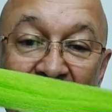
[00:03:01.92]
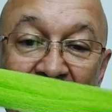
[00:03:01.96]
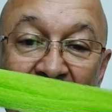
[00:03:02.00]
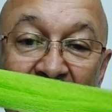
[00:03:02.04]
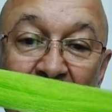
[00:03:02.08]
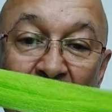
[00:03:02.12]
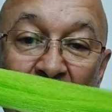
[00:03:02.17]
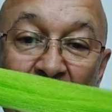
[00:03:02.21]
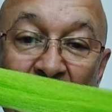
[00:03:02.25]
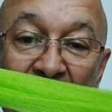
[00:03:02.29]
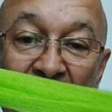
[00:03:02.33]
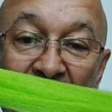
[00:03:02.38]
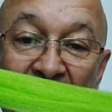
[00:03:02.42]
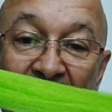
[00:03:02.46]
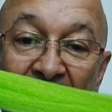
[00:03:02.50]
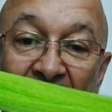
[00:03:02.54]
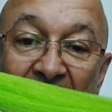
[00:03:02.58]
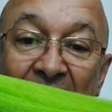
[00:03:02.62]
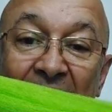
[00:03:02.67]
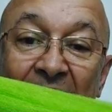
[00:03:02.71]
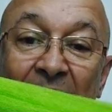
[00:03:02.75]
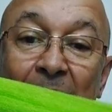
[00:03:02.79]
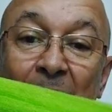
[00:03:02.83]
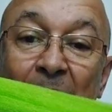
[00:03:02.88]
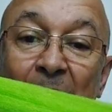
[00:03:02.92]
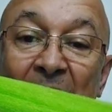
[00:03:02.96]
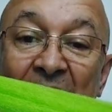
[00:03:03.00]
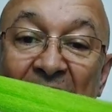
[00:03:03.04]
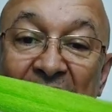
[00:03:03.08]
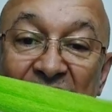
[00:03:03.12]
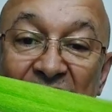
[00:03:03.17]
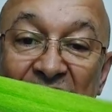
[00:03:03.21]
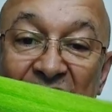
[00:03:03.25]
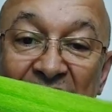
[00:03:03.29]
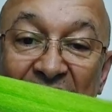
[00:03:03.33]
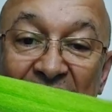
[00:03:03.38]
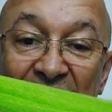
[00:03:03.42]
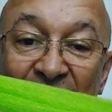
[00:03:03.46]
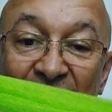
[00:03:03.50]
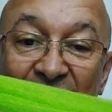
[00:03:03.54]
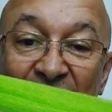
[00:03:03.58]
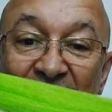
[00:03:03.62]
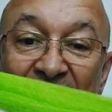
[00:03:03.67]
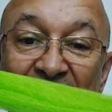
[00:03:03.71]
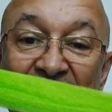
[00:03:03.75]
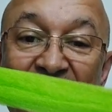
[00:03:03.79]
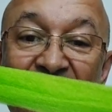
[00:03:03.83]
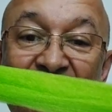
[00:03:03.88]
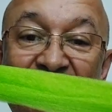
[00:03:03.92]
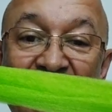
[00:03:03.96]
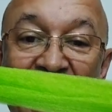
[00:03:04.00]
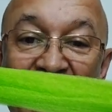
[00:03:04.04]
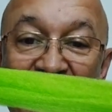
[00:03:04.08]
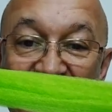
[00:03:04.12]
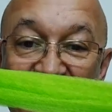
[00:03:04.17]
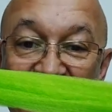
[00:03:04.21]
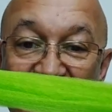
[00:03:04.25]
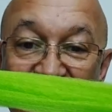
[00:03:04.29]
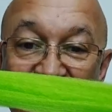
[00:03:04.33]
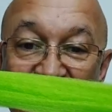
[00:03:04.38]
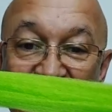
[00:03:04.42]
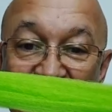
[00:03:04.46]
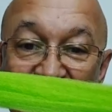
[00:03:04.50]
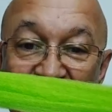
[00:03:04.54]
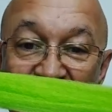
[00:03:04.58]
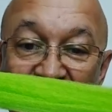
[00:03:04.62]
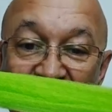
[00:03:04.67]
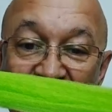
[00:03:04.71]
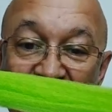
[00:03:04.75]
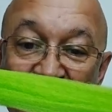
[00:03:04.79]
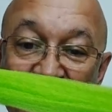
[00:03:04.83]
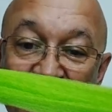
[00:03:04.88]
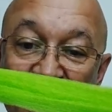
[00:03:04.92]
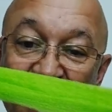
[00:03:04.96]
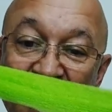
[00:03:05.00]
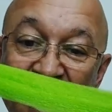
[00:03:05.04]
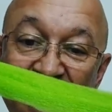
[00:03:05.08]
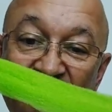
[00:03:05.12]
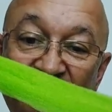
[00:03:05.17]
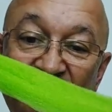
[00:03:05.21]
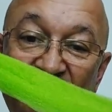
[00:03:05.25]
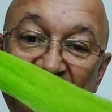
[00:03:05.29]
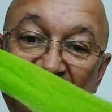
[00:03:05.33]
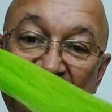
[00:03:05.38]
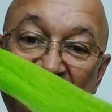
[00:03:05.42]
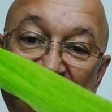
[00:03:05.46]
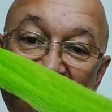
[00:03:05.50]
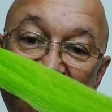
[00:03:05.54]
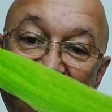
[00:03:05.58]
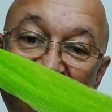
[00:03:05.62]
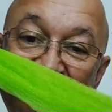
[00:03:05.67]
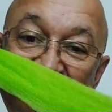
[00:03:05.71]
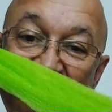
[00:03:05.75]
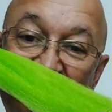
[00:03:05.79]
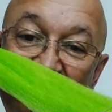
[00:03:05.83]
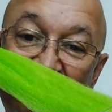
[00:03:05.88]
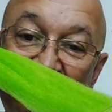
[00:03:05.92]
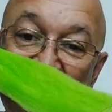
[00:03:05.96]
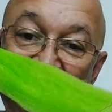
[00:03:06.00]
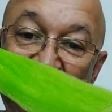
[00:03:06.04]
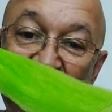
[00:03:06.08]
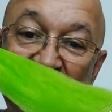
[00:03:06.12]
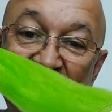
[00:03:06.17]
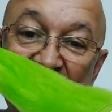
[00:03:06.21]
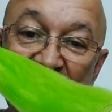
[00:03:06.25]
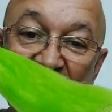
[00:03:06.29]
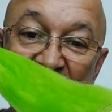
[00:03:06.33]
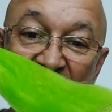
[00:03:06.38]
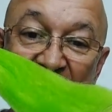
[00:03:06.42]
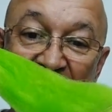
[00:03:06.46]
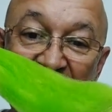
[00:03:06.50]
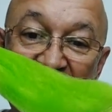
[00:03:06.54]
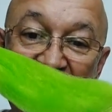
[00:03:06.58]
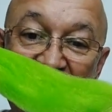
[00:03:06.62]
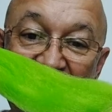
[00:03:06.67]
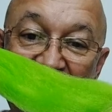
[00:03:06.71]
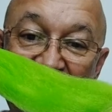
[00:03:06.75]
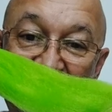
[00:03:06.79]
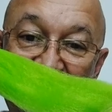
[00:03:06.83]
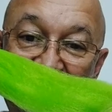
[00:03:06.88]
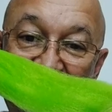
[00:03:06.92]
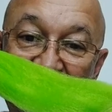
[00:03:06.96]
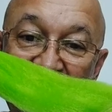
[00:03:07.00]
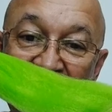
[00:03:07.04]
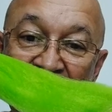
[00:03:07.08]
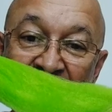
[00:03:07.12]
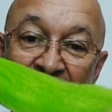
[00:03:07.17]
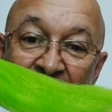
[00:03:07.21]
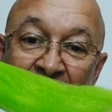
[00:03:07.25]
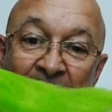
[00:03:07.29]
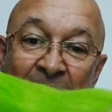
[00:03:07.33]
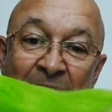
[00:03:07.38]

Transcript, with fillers: É porque é Betinho e Gerson. Foi nós dois que desenvolvemos esse material.